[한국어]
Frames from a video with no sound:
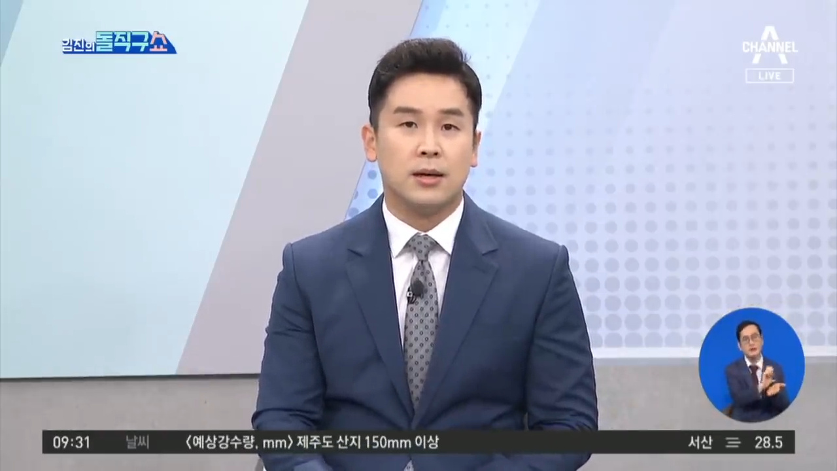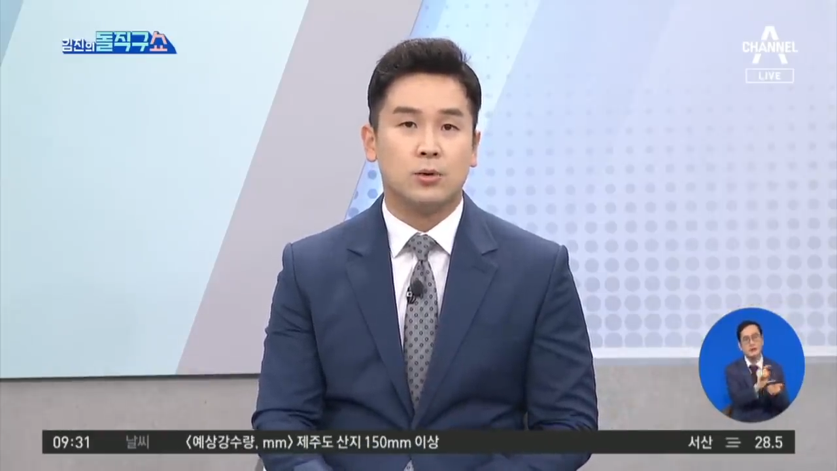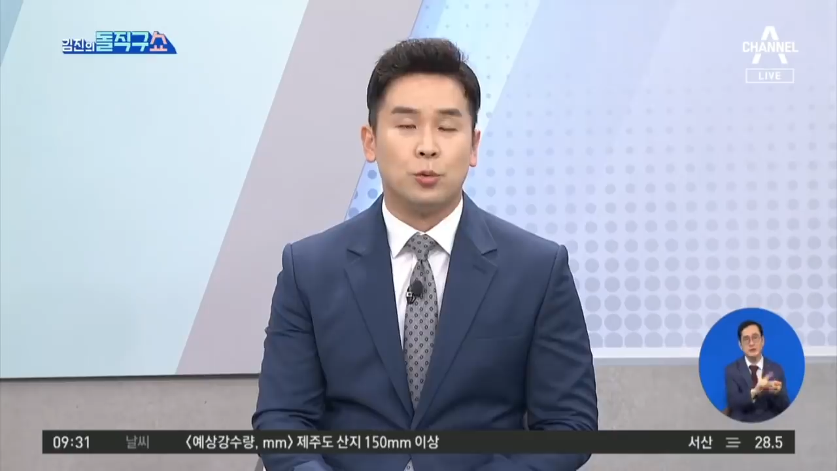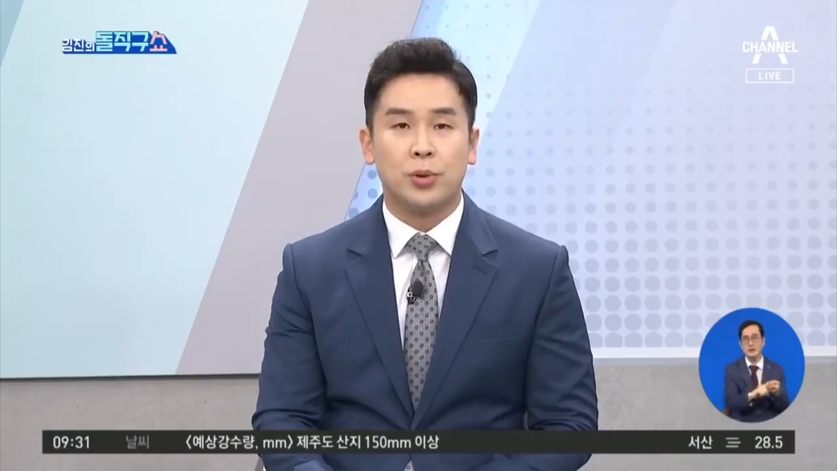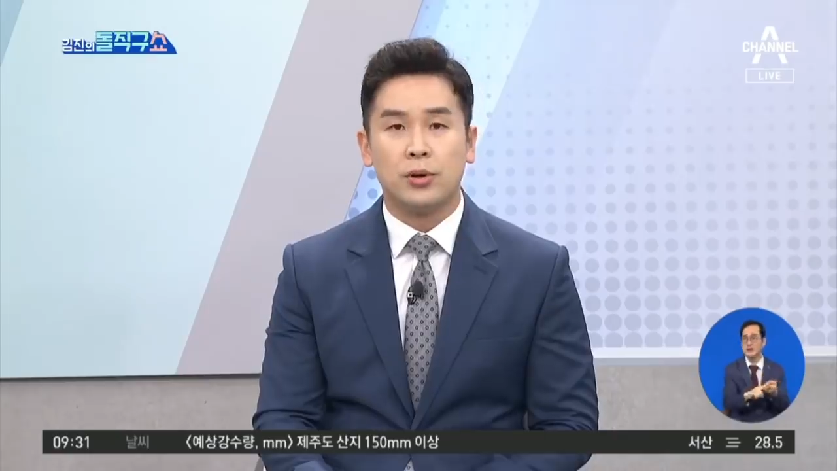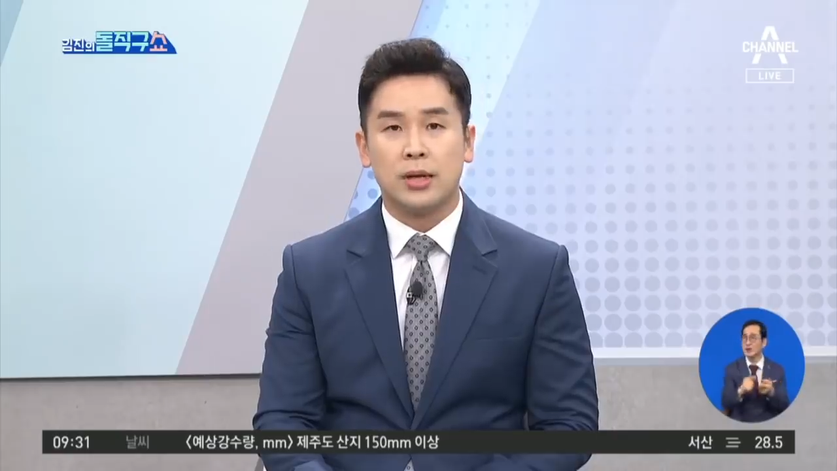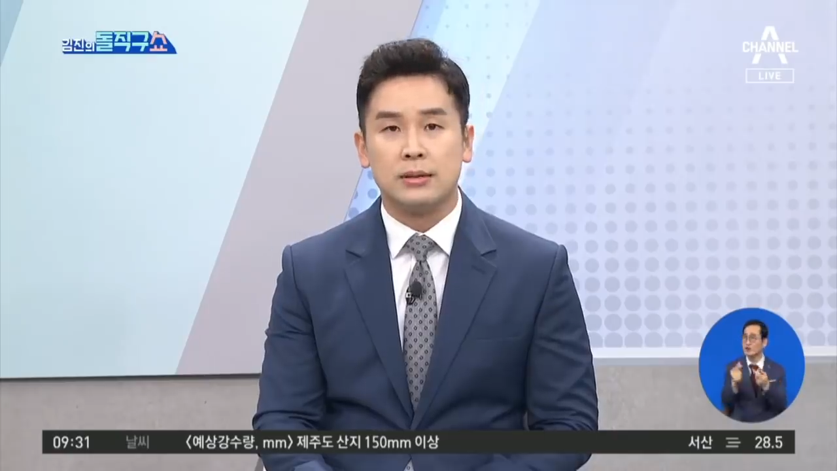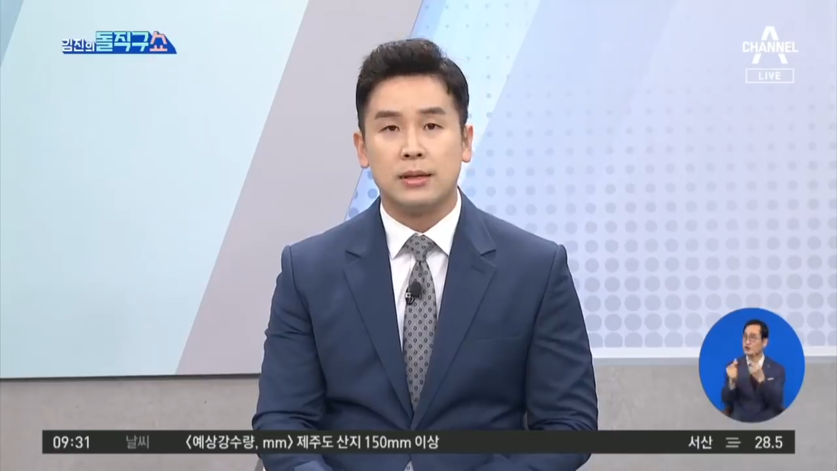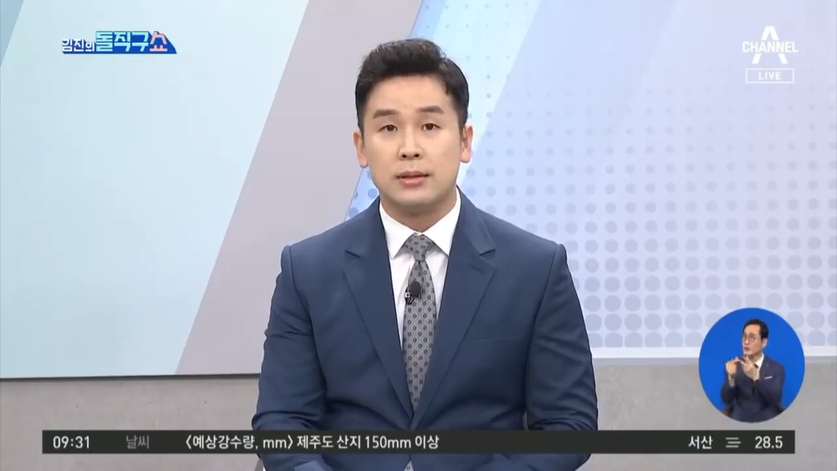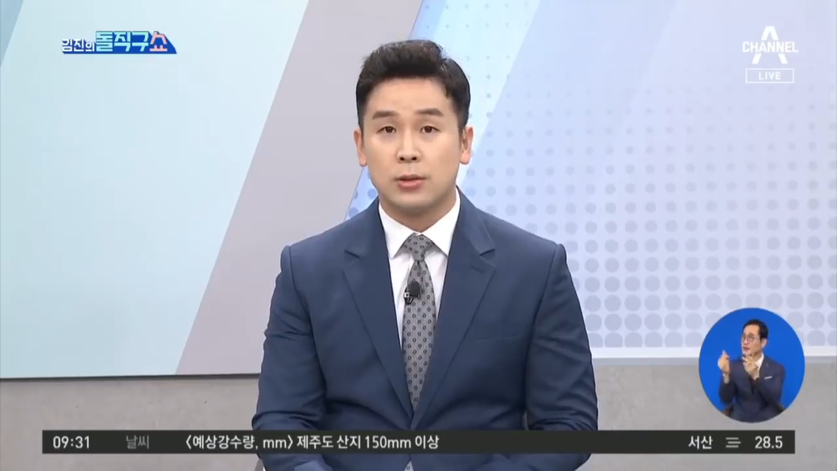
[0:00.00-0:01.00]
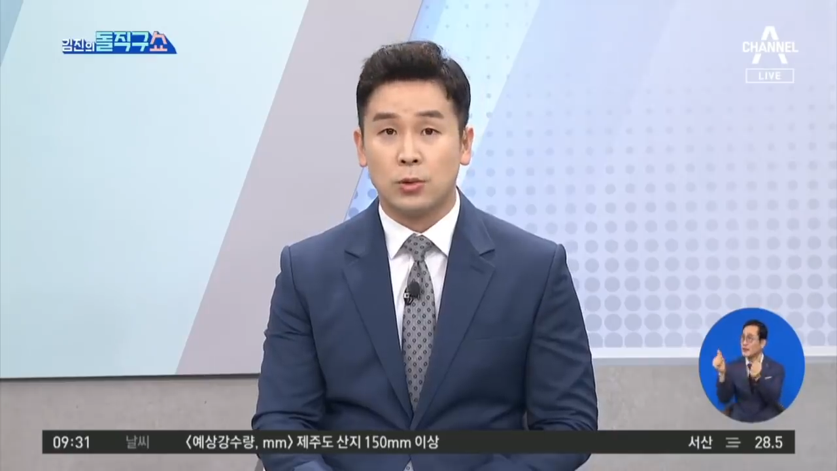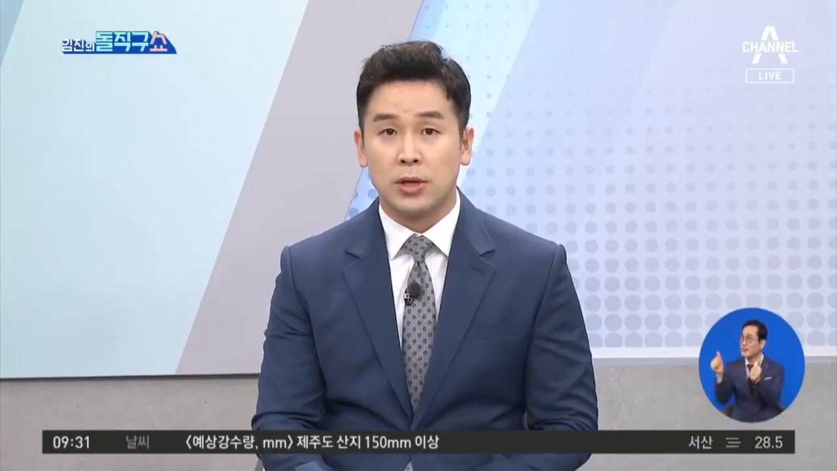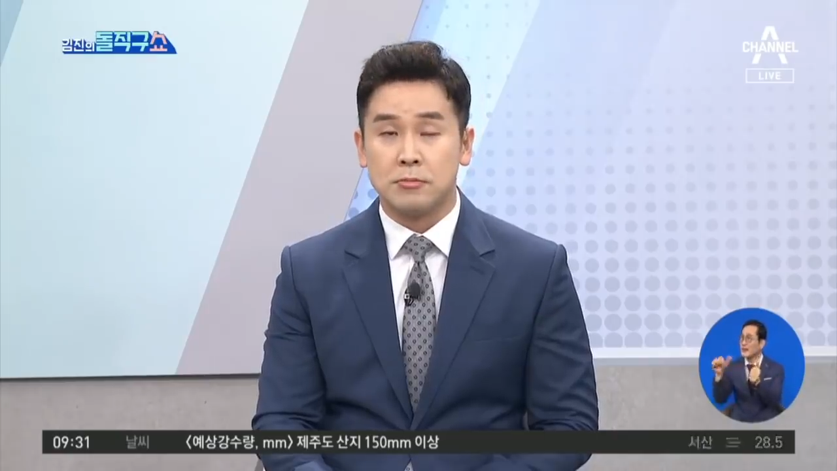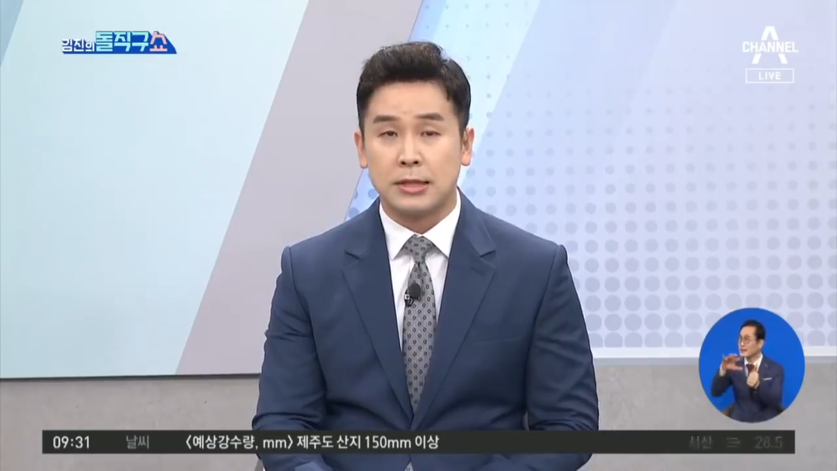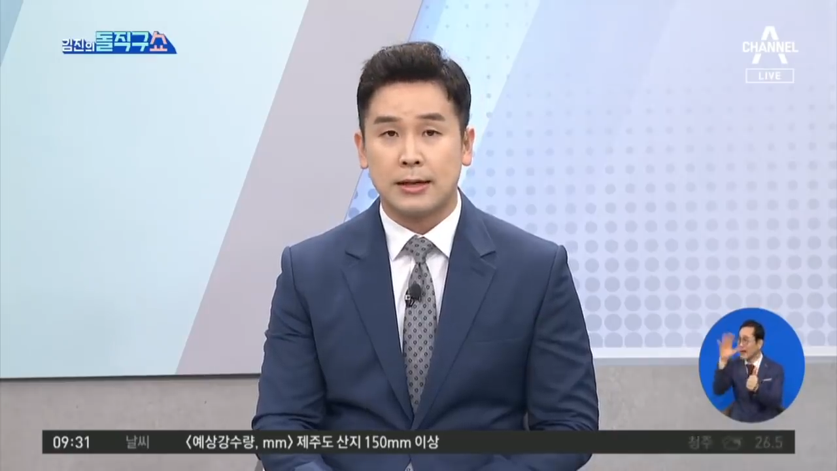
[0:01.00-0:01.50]
논평을 냈는데 이게
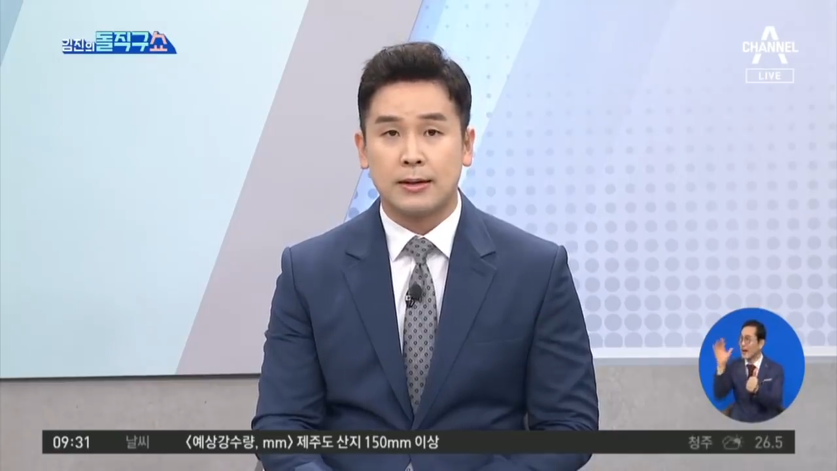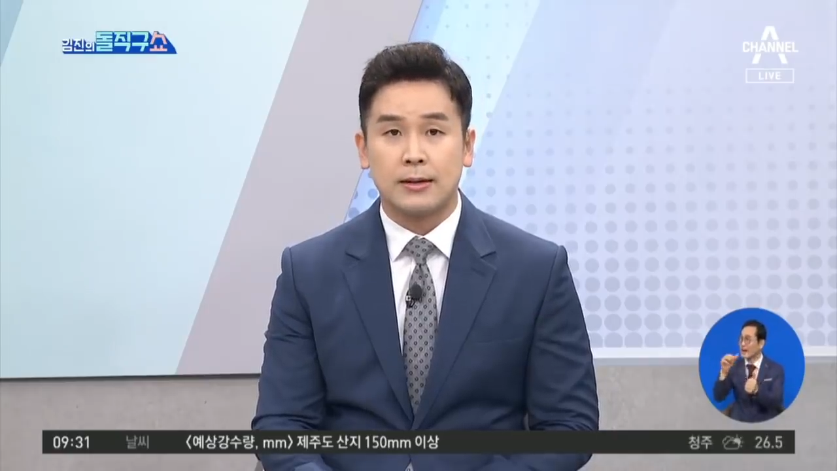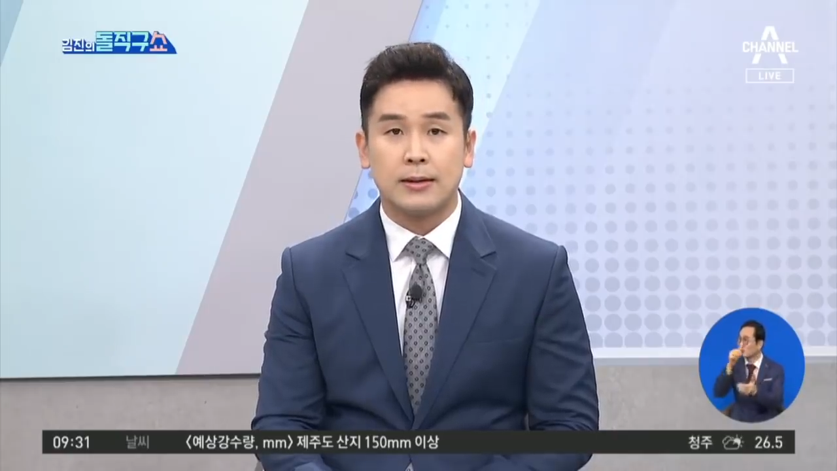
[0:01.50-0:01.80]
논란입니다.